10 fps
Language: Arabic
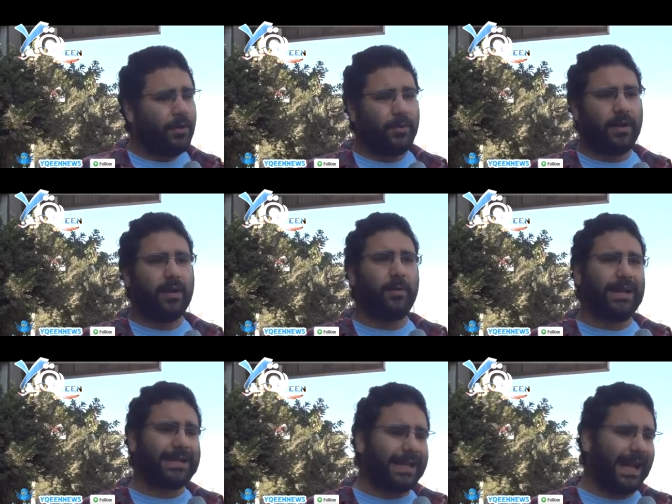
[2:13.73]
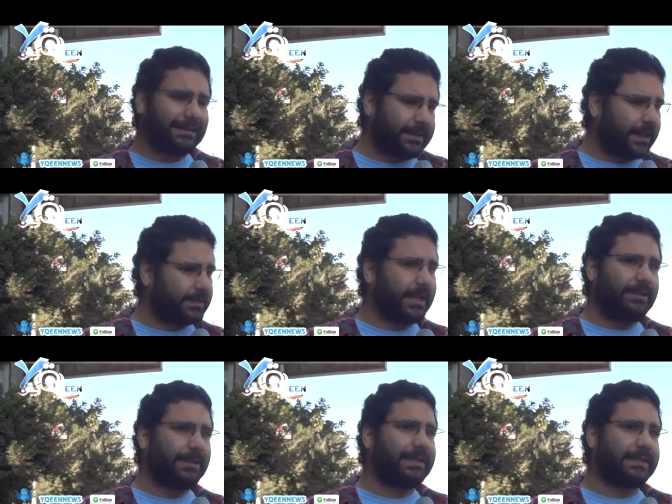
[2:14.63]
وان كان حتى القضاء
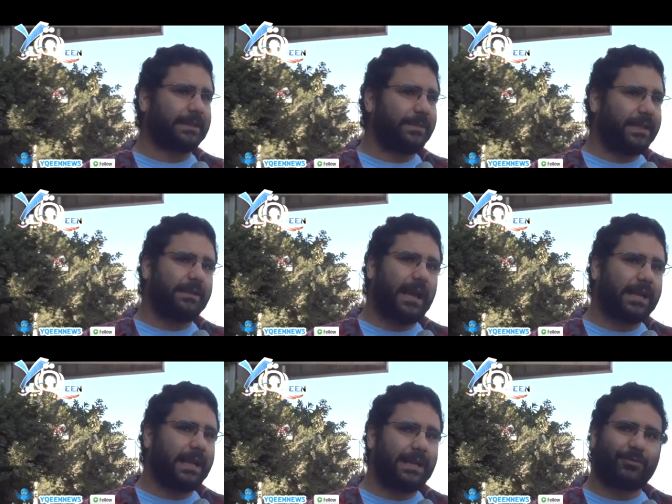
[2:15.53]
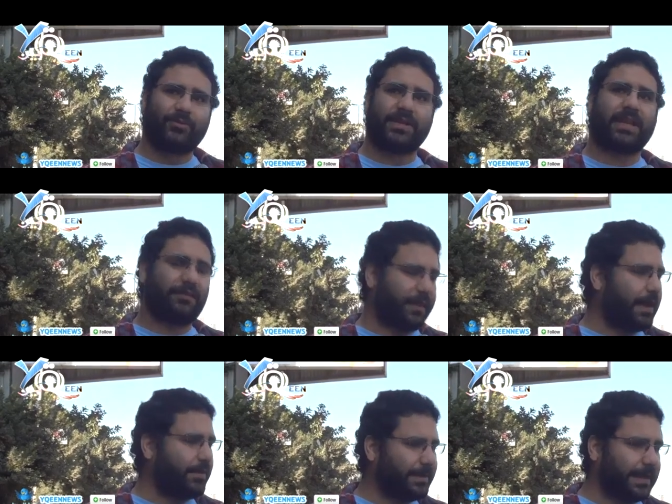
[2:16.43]
المدني الطبيعي يعني احنا مش واثقين
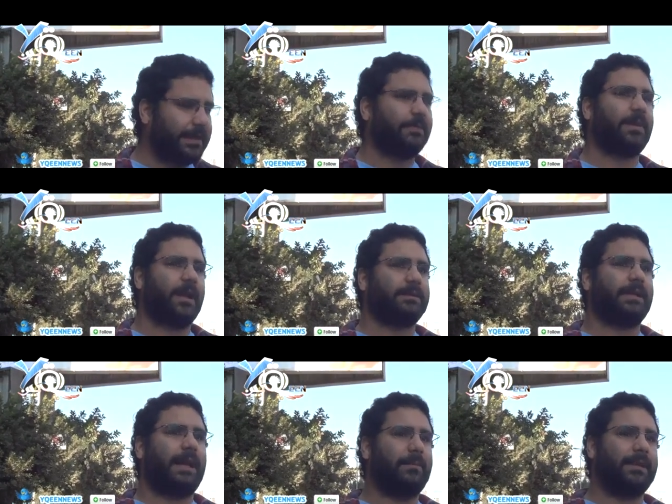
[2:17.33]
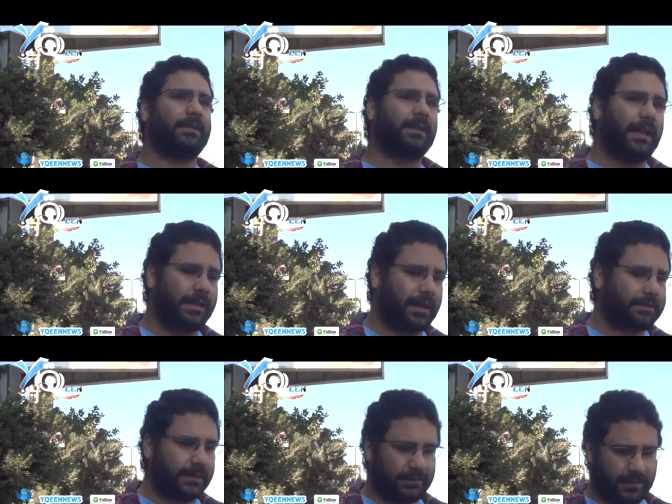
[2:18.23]
فيه قوي بدليل البراءات اللي عماله تطلع
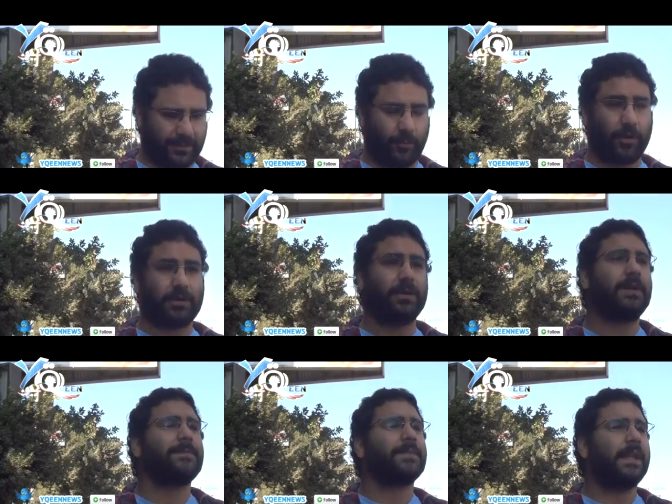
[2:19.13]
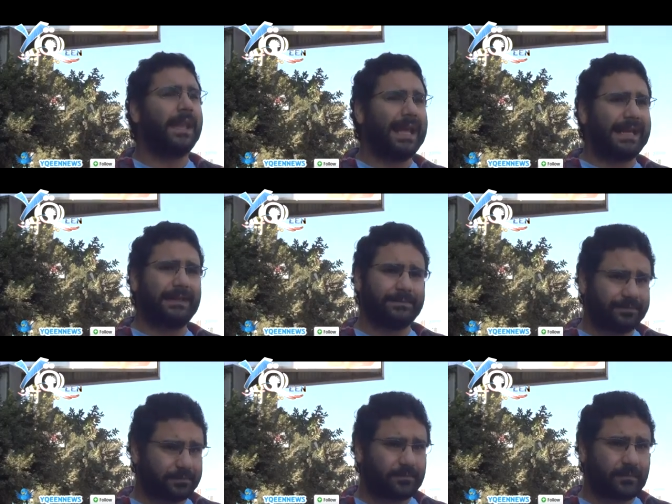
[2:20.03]
لقتله الثوار لكن
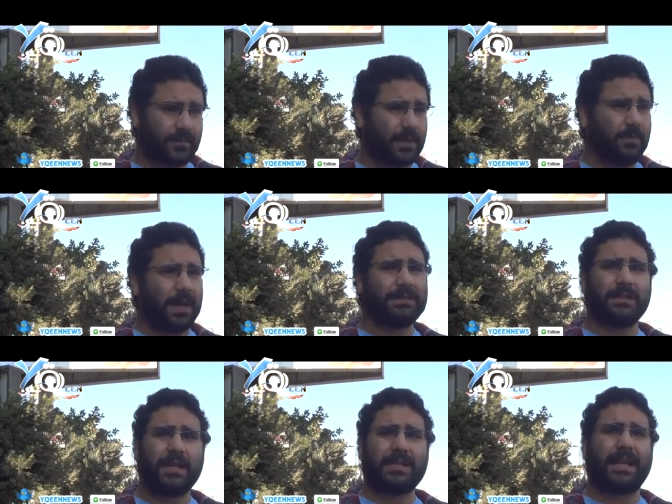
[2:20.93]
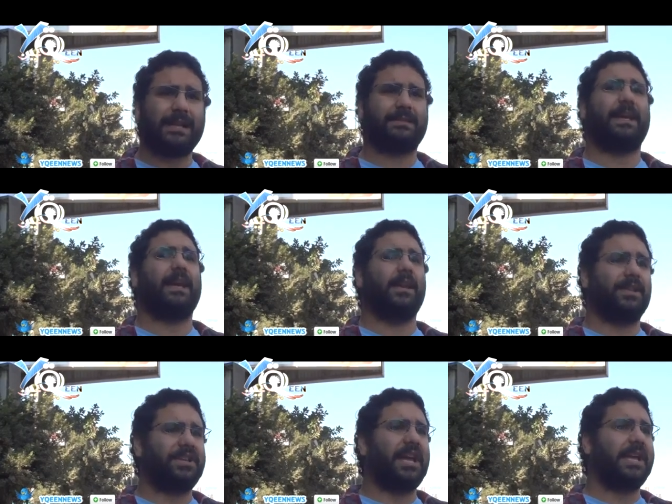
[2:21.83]
بغض النظر عن ده
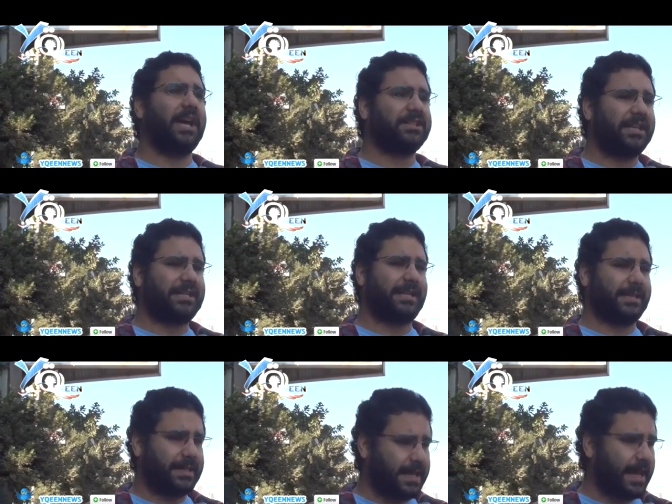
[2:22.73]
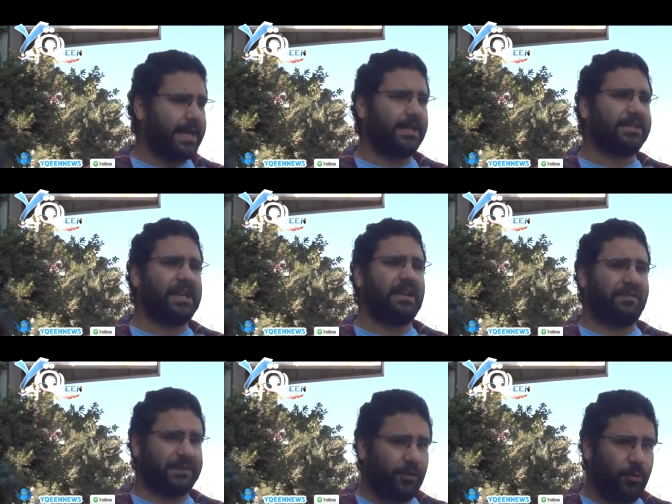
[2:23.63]
القضية هي قضية سياسية هي قضية
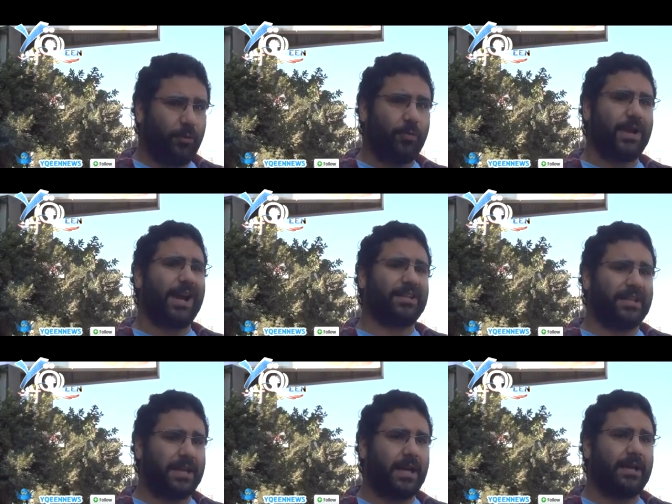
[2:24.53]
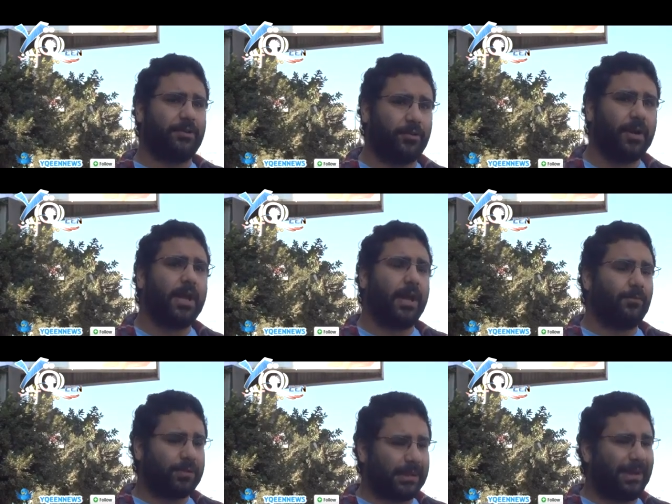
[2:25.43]
لفتحهم وهي قضية انه
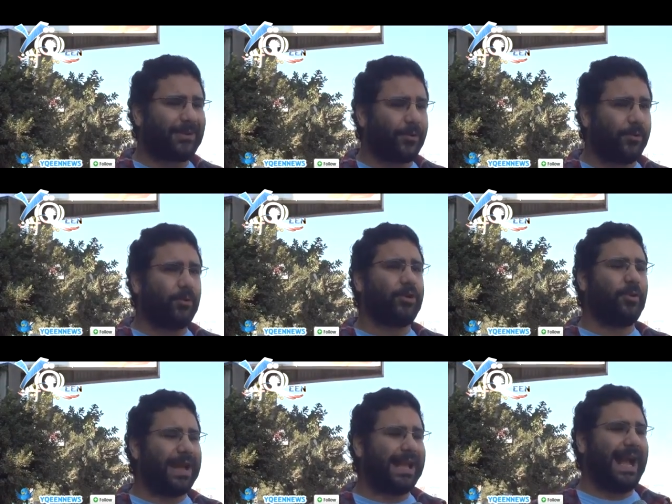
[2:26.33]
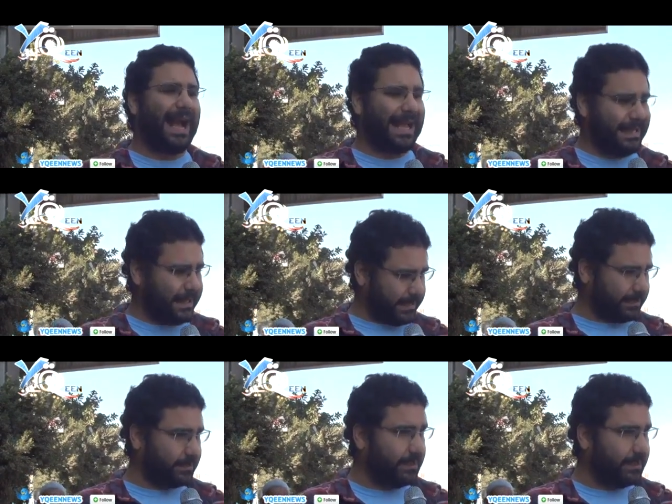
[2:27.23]
المجتمع كله يواجه حقيقة